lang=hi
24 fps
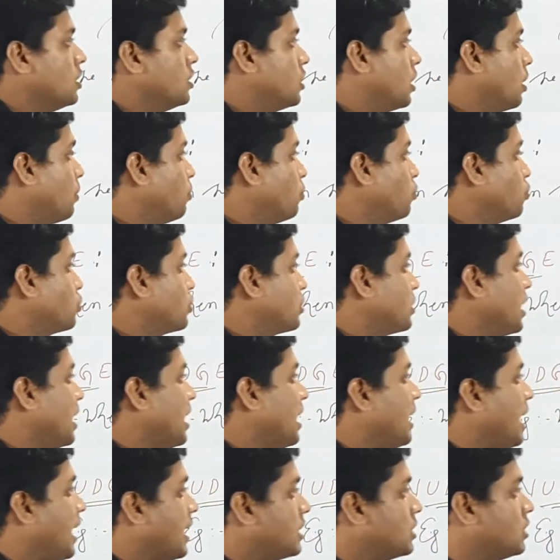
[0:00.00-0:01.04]
जब
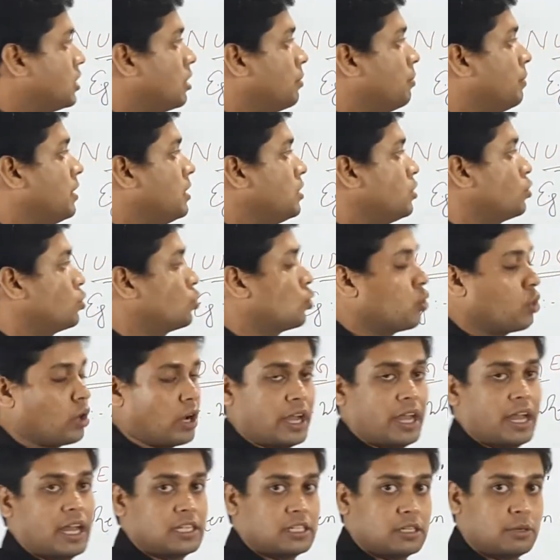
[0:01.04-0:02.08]
उसने लेक्चर में सो
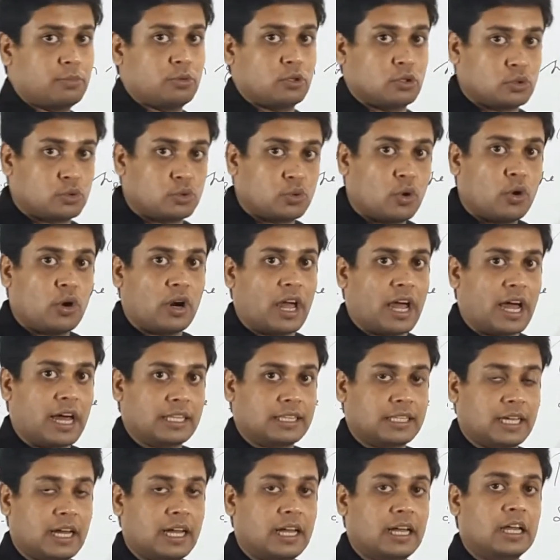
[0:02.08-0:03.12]
गया जब वो सो
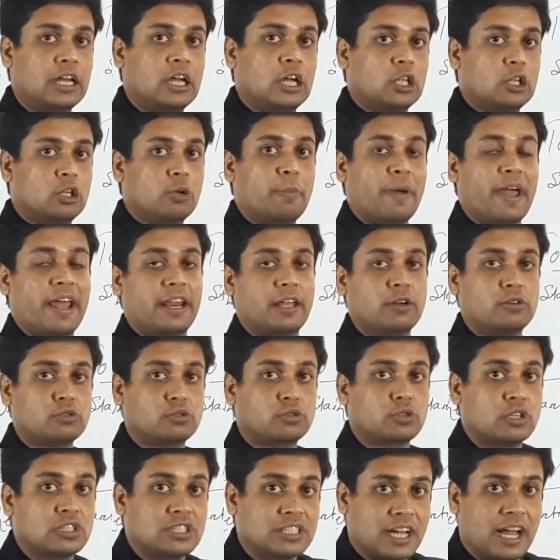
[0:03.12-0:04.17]
रहा था तो मैंने
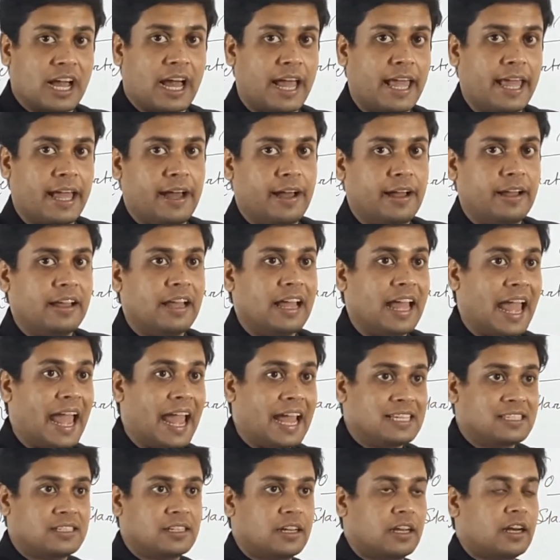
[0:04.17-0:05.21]
उसको जगाया
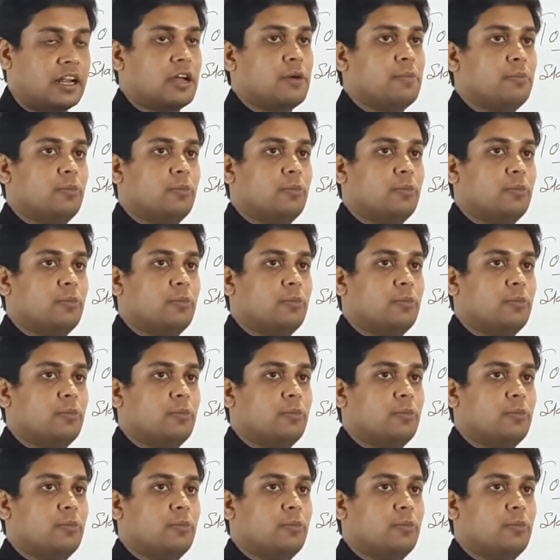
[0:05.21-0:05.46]
ऐसे करके